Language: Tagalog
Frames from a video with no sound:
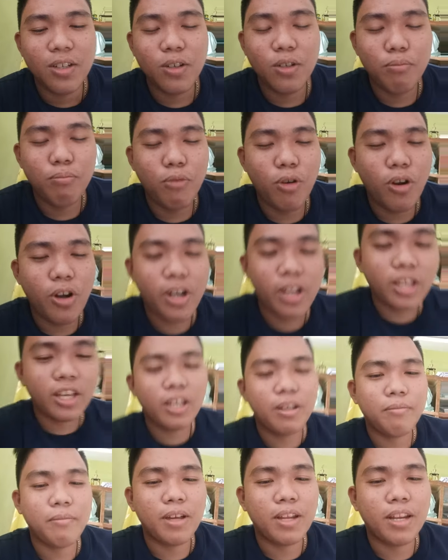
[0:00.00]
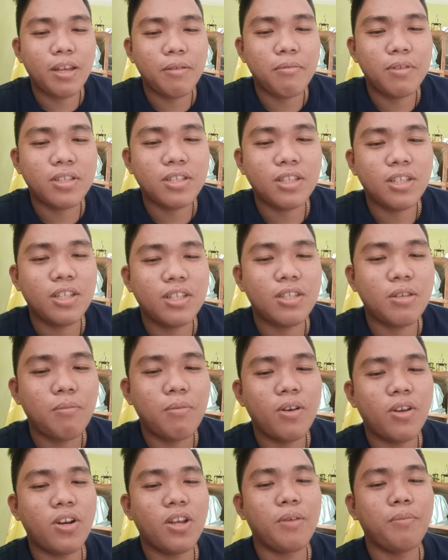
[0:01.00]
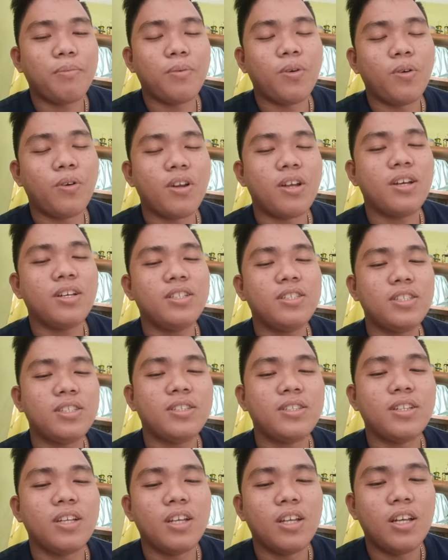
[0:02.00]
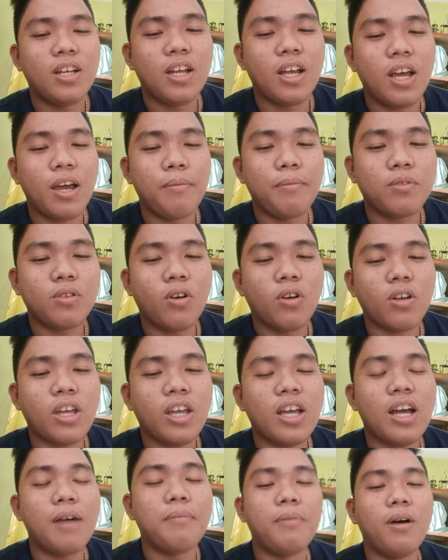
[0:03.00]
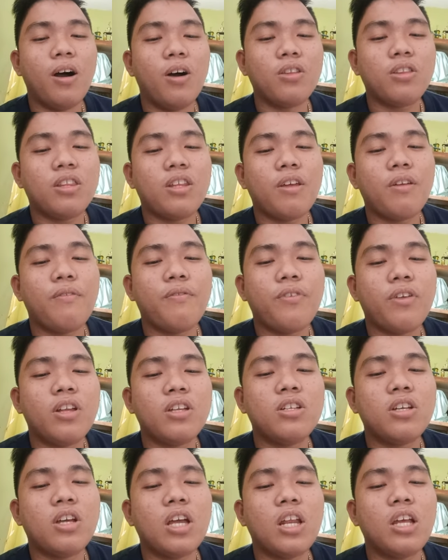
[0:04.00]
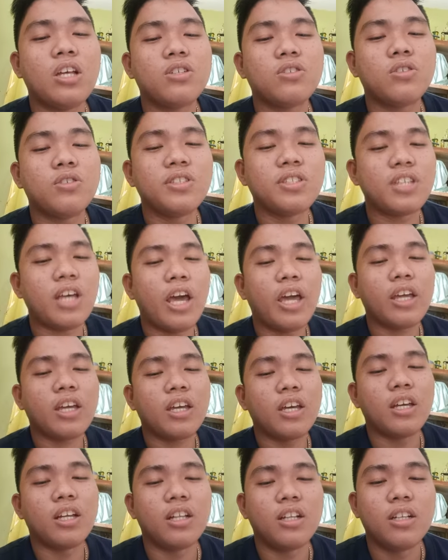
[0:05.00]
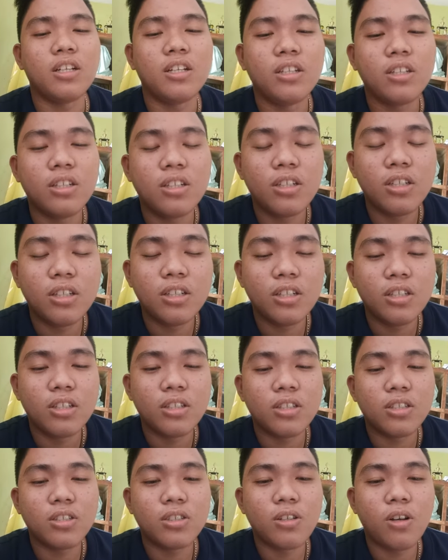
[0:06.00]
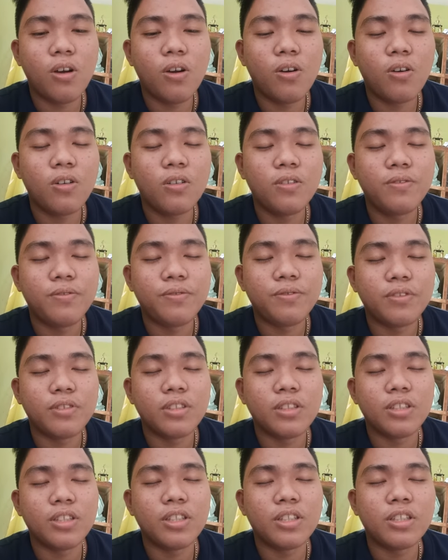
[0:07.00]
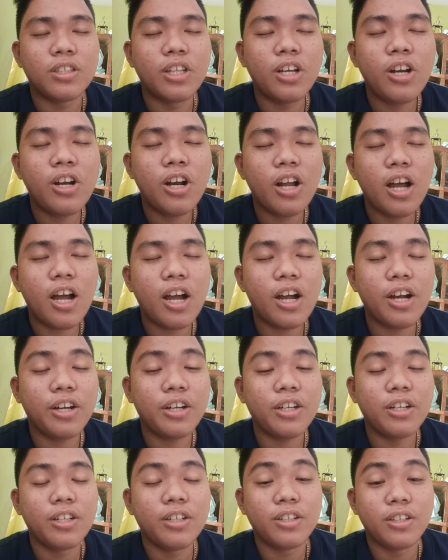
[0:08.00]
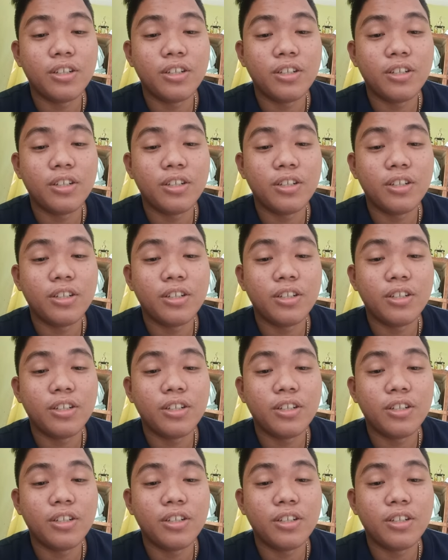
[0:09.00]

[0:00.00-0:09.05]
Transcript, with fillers: Good morning, my name is Kitsibiray Forest. I'm talking about the refrigeration cycle. So, there are